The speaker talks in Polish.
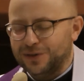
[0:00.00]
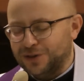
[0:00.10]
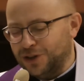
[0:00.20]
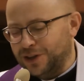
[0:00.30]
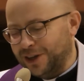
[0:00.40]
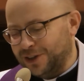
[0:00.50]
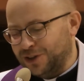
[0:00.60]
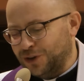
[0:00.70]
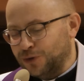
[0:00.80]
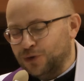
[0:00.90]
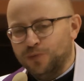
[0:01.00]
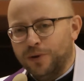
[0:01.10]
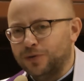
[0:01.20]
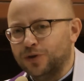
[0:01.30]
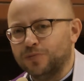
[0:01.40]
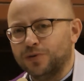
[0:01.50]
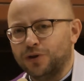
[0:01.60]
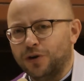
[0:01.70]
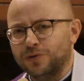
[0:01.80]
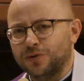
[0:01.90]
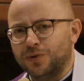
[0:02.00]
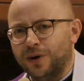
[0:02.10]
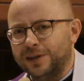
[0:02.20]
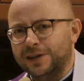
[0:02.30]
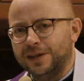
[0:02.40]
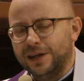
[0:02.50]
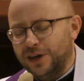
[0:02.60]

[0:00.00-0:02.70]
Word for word: czytać od, zupełnie od początku, ani